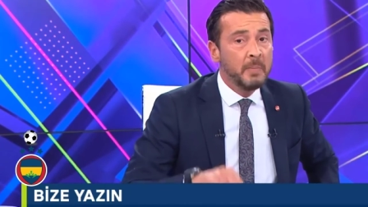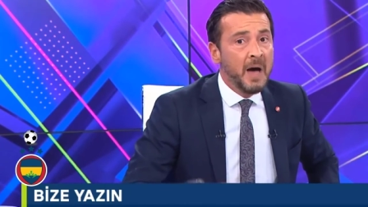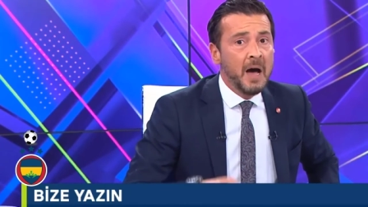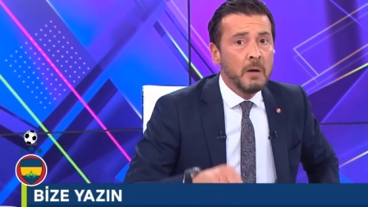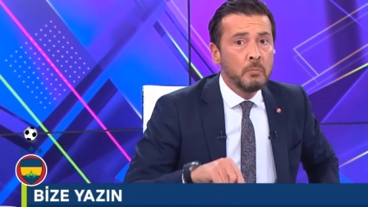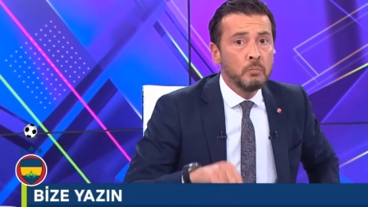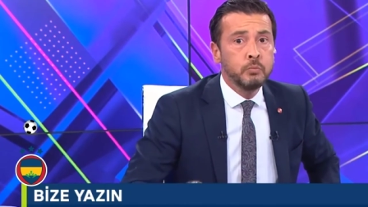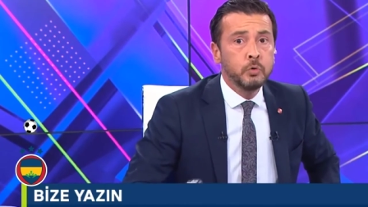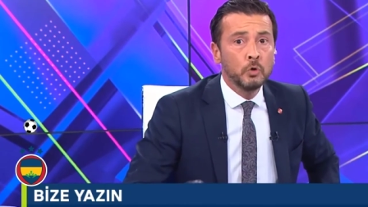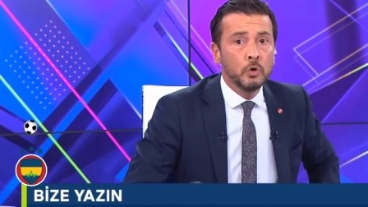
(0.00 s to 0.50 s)

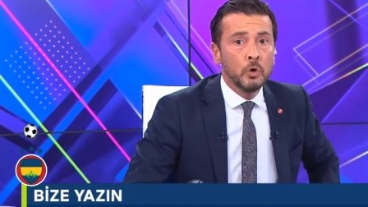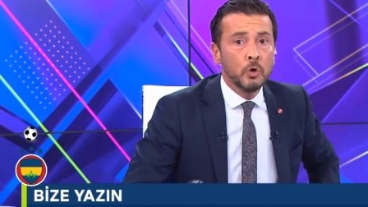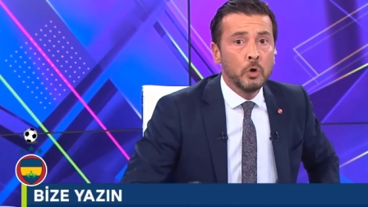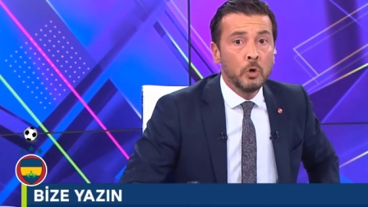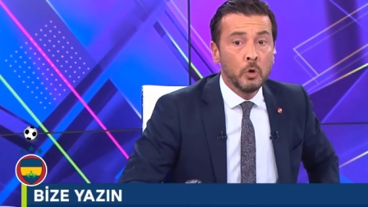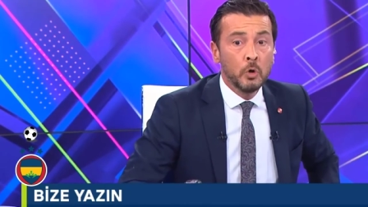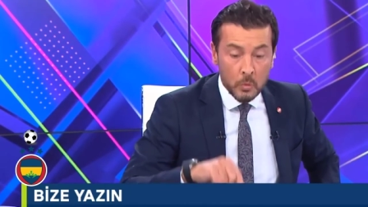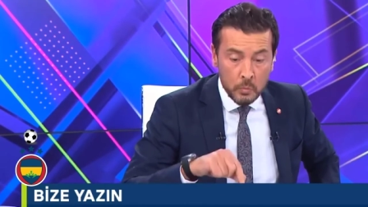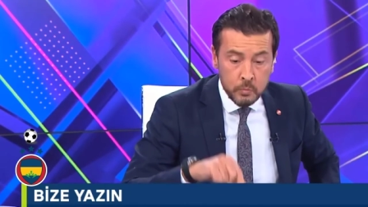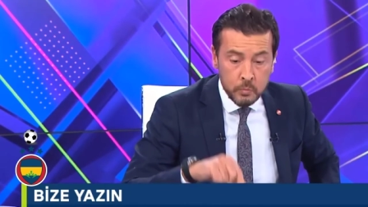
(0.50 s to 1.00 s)
ben
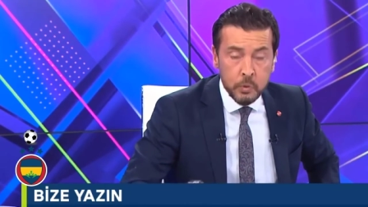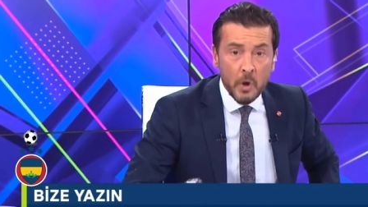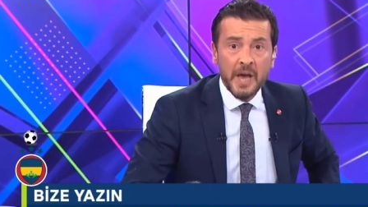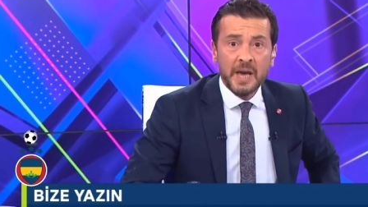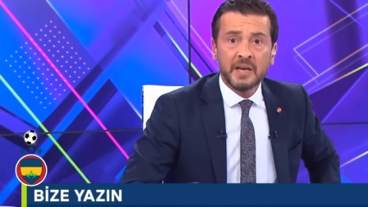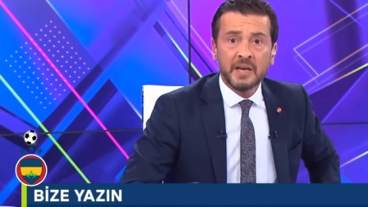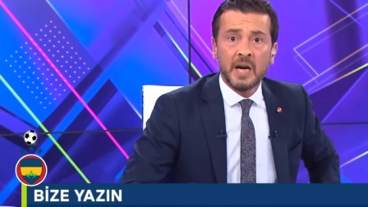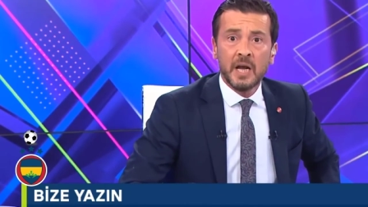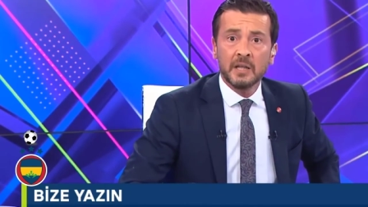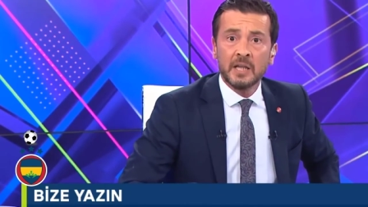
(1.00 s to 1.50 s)
bunu bu
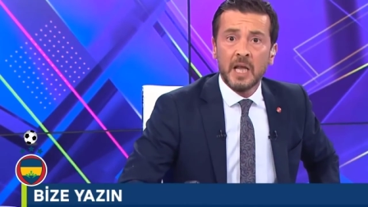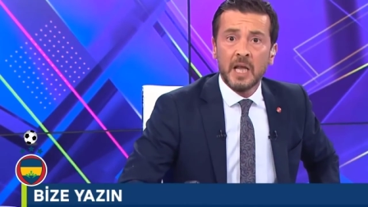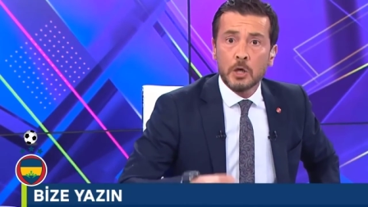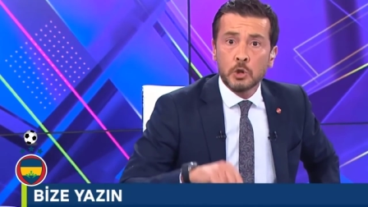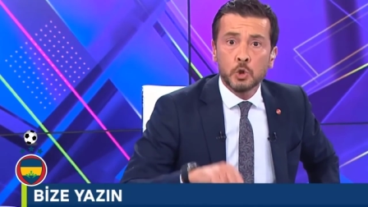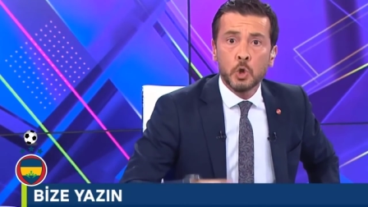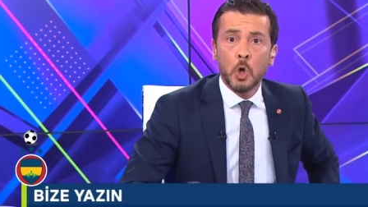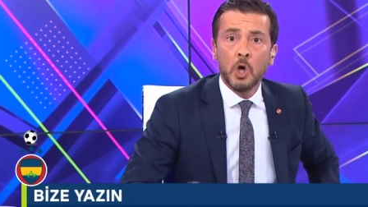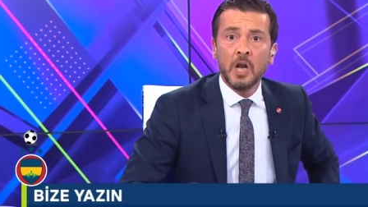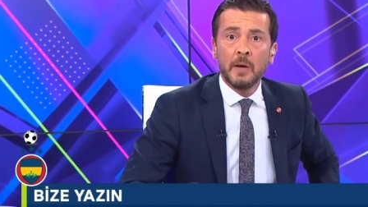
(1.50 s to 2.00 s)

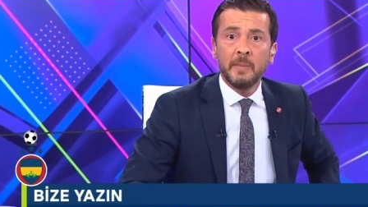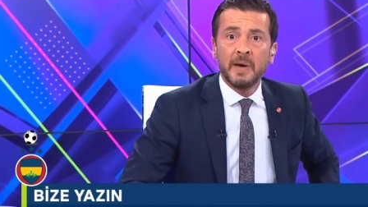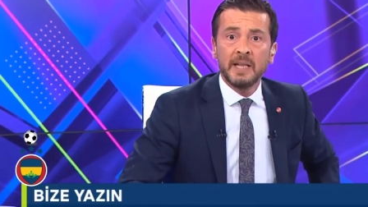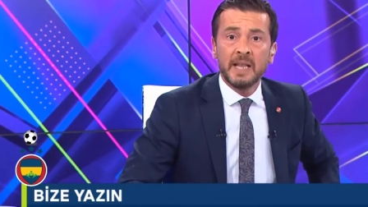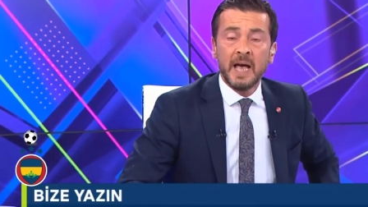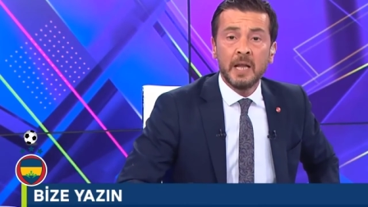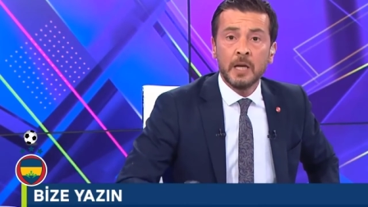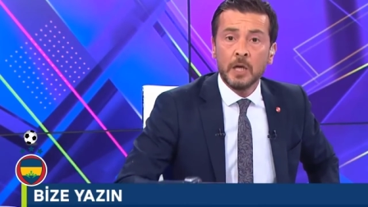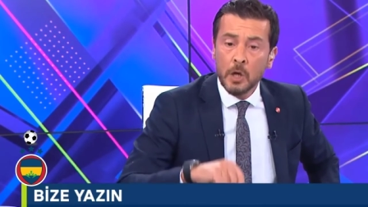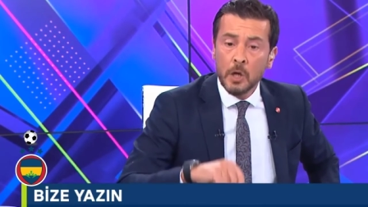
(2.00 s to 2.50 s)
ekrandan
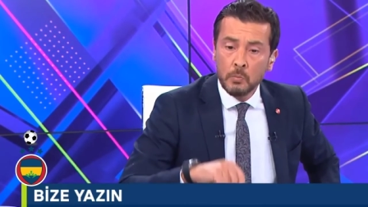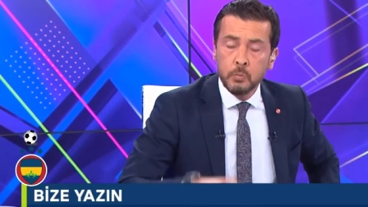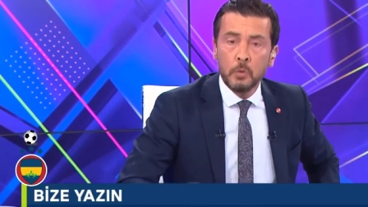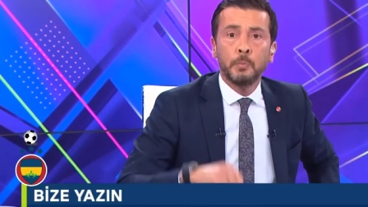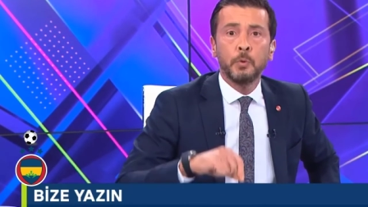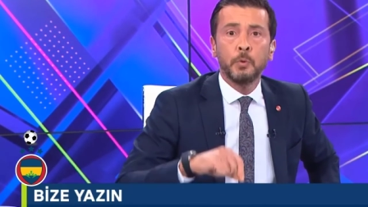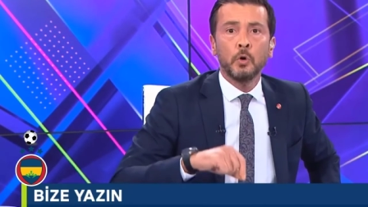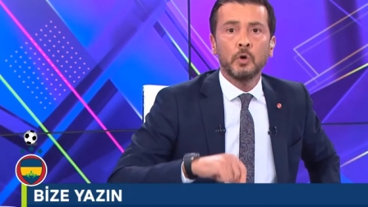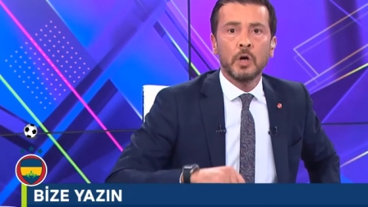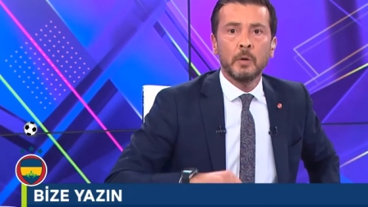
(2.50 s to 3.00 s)
söylemeden
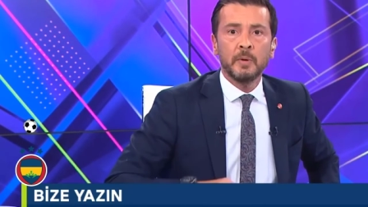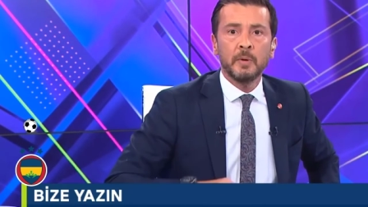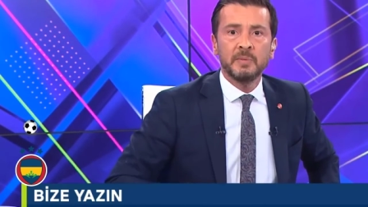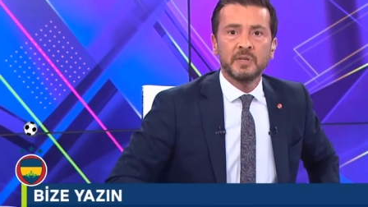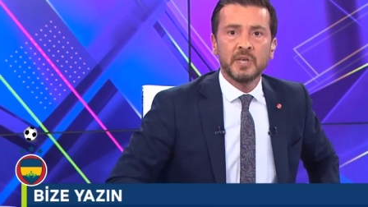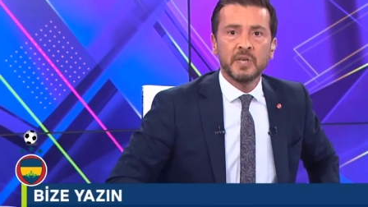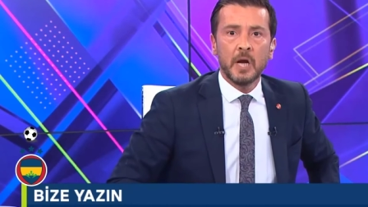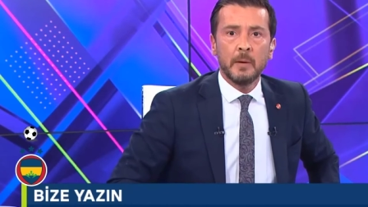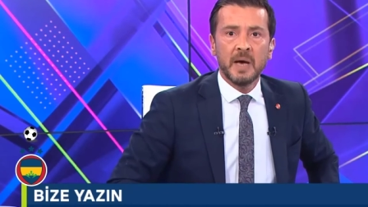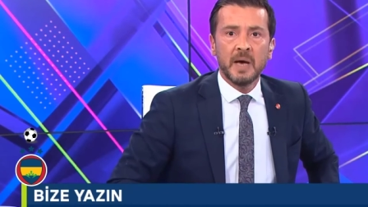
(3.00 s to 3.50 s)
bu
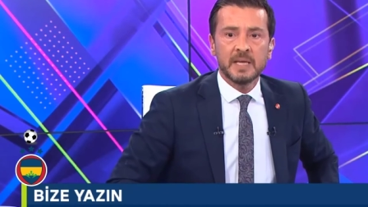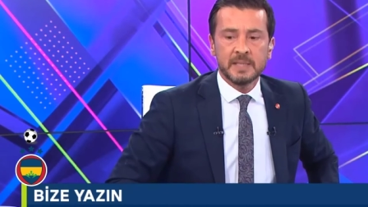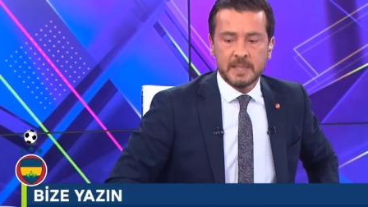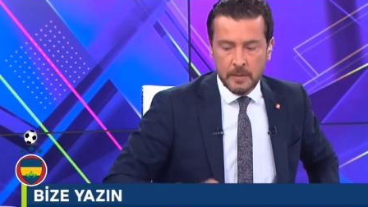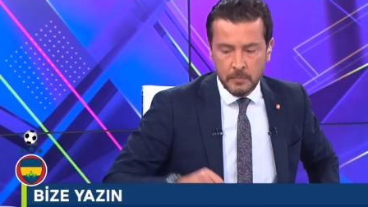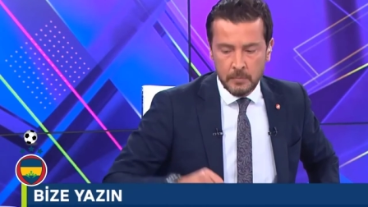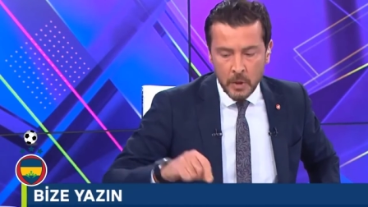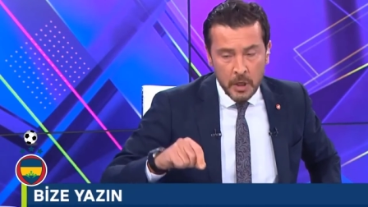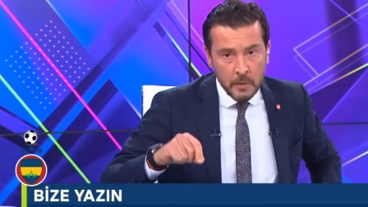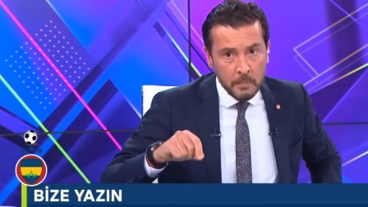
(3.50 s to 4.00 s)
programı
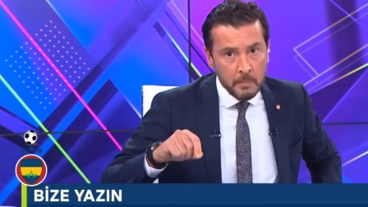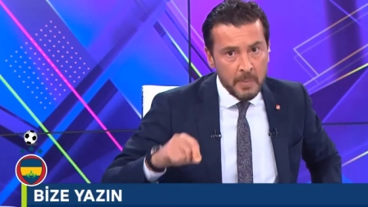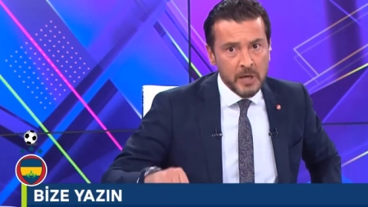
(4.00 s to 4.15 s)
bitiremezdim.